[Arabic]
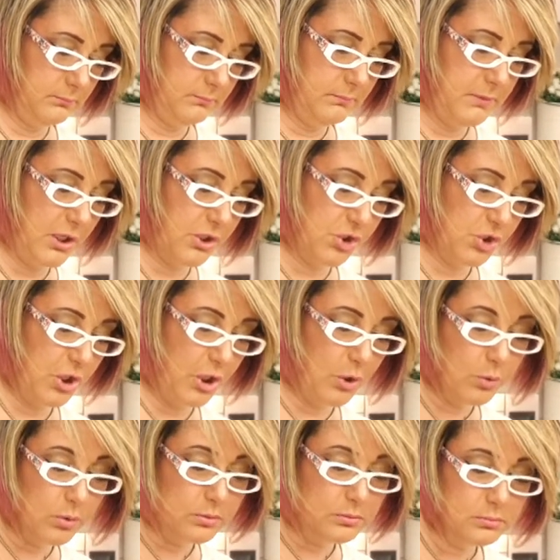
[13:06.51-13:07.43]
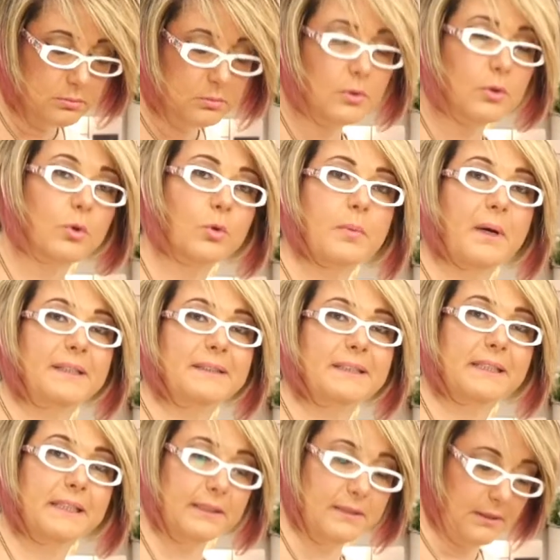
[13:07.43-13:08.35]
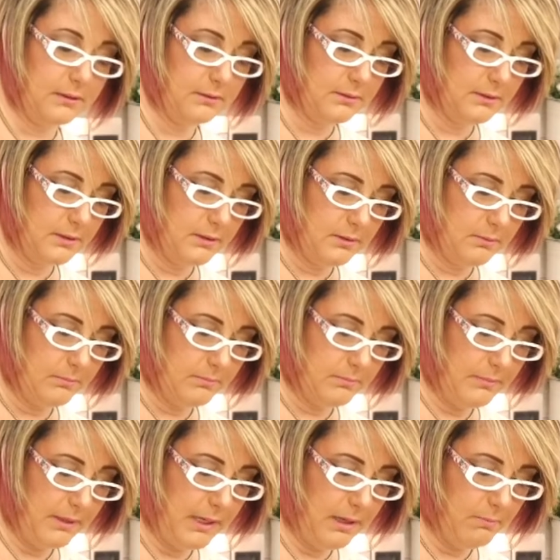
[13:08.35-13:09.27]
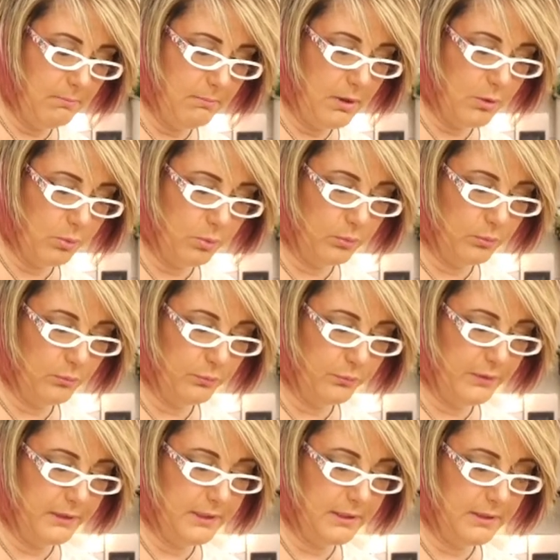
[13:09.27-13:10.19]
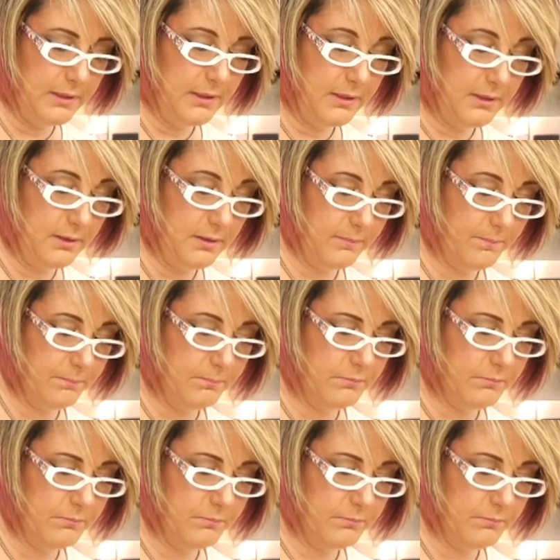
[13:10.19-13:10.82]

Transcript: بقشره وبعد كده بحمره في ال...